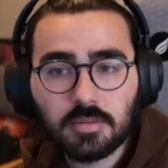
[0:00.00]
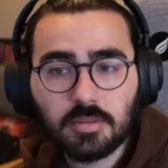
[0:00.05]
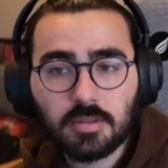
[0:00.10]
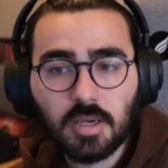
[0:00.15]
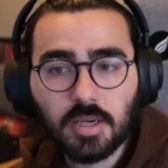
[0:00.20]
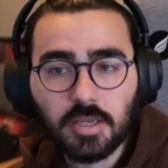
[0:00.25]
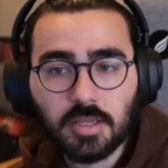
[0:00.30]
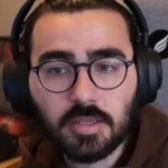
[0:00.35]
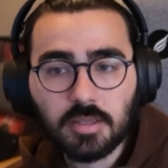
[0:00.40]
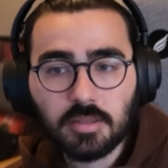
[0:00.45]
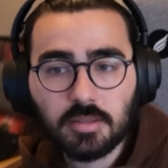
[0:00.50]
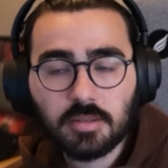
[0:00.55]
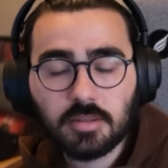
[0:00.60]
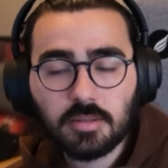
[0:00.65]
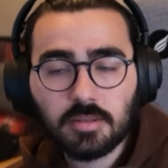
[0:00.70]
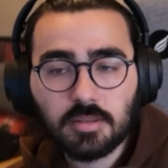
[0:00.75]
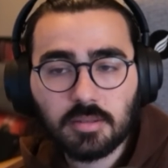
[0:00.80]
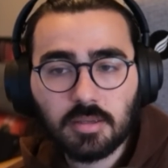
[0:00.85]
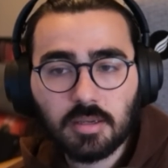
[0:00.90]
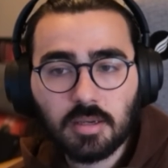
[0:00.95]
Hani
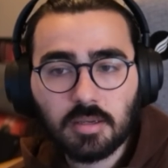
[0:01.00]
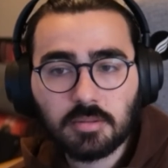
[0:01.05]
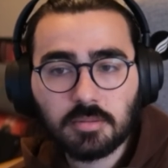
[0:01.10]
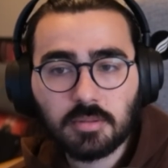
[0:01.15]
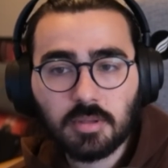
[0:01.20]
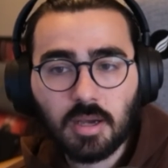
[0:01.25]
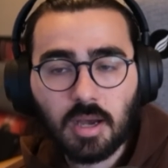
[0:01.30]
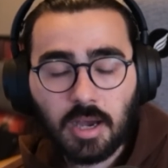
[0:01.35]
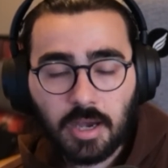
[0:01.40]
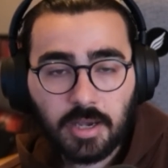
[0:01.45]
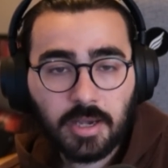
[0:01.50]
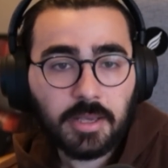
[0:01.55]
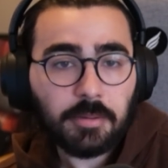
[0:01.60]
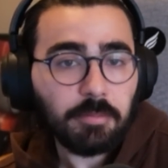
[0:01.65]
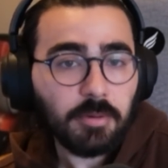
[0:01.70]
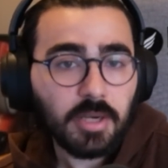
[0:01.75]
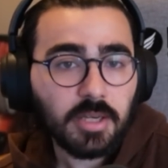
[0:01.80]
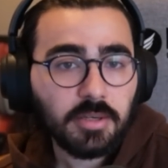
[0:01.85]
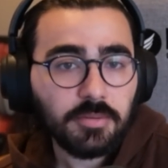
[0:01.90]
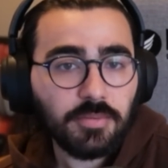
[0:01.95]
hep
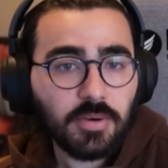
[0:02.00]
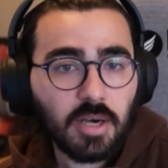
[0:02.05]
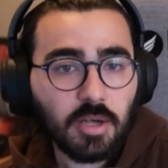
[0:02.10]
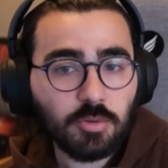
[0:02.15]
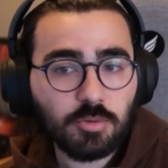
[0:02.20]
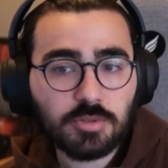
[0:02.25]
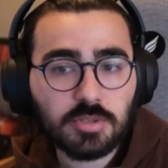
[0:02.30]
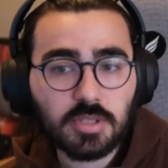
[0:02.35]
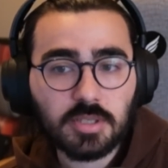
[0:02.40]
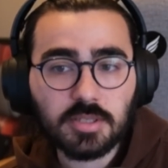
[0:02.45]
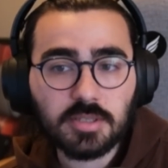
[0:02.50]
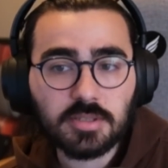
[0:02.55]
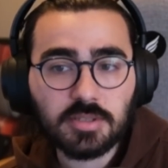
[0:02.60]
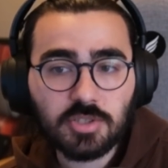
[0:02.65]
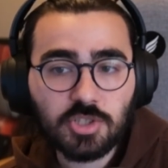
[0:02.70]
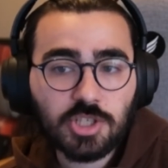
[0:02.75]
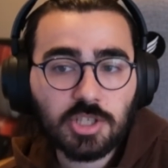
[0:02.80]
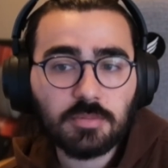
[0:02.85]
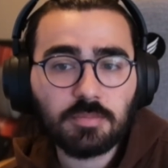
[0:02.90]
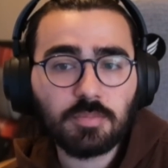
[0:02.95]
aynı fanustayız.
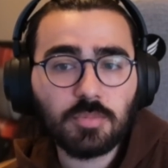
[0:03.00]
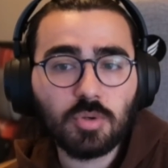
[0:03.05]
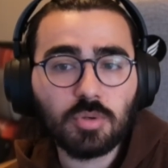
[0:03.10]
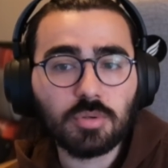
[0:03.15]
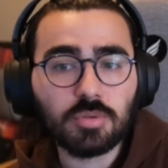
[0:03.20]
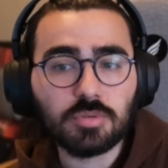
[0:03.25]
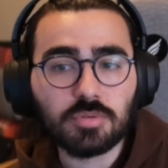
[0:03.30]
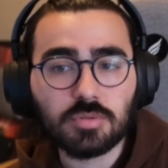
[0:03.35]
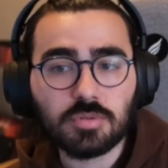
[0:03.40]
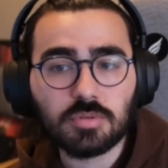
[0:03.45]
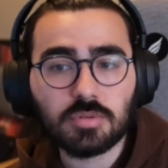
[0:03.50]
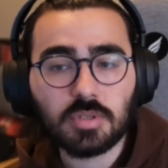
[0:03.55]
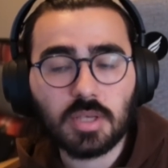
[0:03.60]
Çıkmıyoruz.